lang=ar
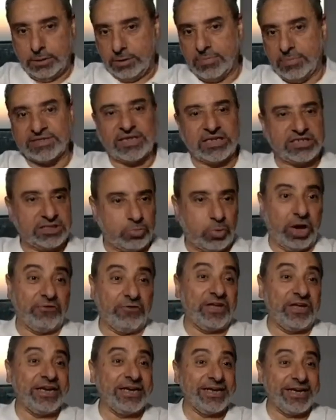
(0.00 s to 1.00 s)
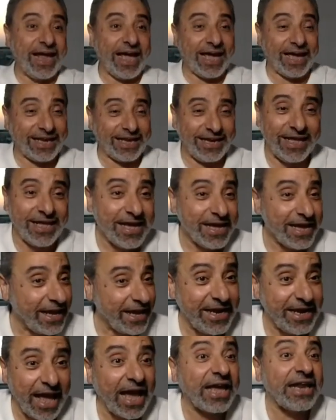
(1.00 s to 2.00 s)
بس عشان تبقوا عارفين النخل
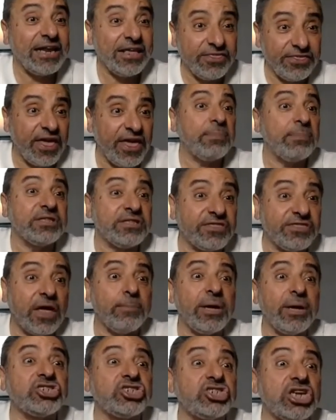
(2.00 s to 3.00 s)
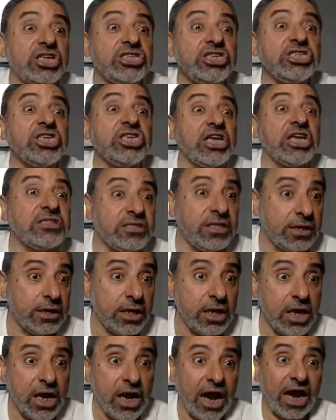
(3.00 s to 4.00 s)
النخل ثابت ثبات شديد جدا
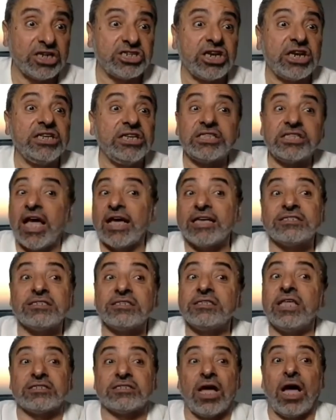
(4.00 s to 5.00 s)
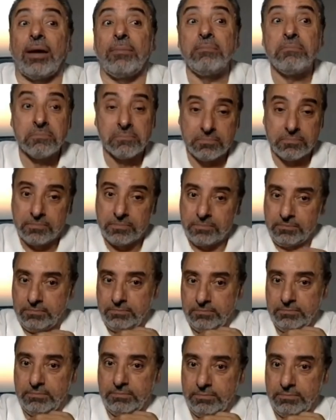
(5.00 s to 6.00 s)
عشان يتهز ده صعب
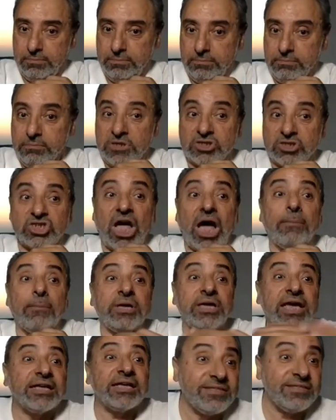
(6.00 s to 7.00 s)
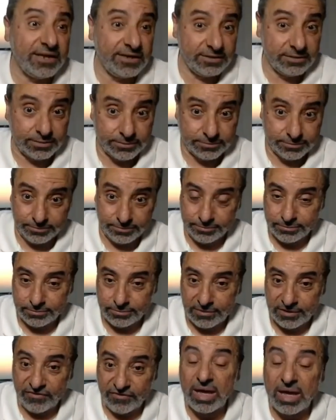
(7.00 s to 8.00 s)
صعب جدا
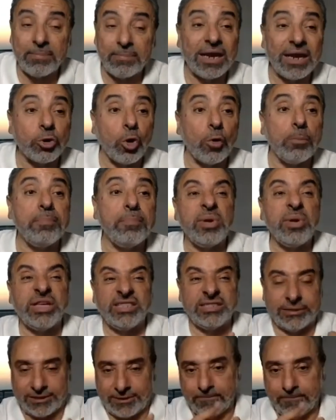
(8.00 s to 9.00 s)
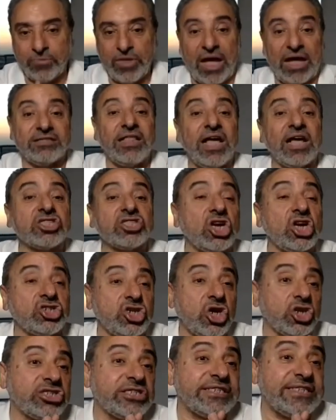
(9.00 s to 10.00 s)
فما بالكم ببنت عندها
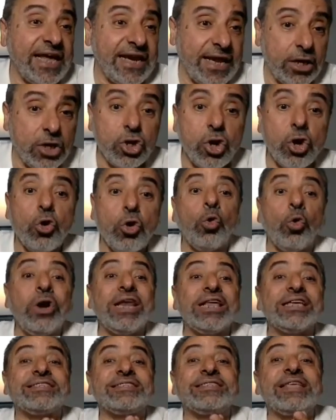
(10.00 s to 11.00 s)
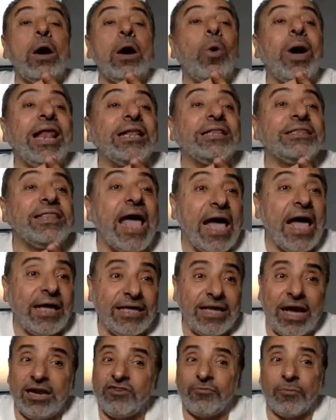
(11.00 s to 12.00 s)
12 سنه ولسه والده
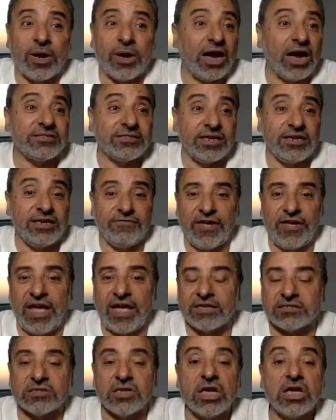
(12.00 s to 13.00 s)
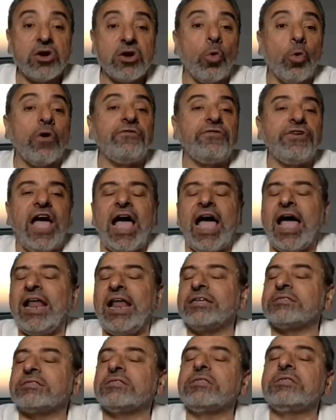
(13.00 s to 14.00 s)
يعني في مرحله النفاس وفي
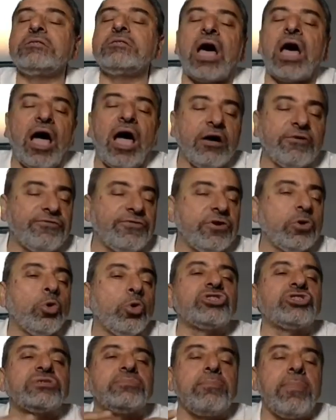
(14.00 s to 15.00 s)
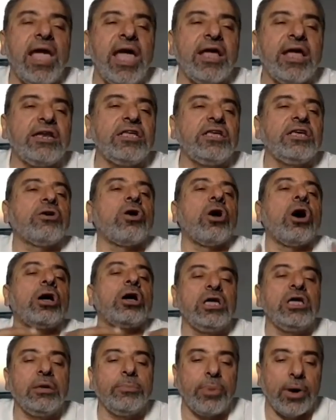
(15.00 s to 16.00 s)
حاله ضعف جسماني
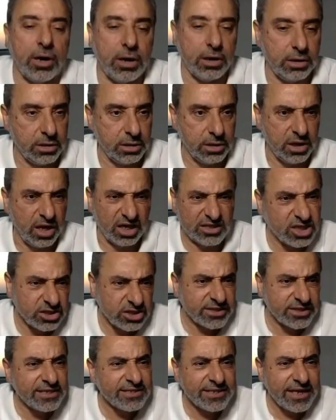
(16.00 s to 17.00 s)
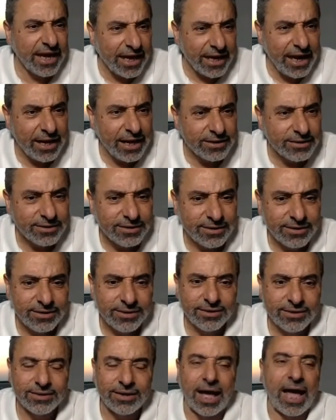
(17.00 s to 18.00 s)
رهيبه هتقدر تهز نخله؟
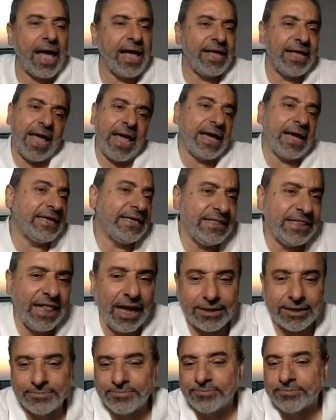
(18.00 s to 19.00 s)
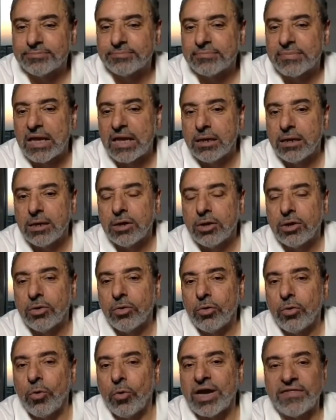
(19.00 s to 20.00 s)
يعني اكيد لا
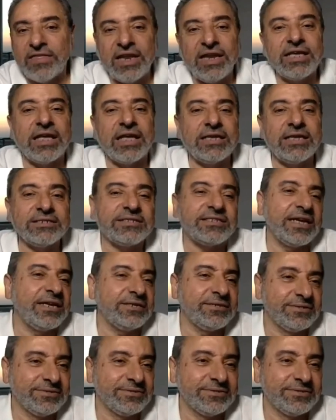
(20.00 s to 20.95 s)
وكذلك الانسان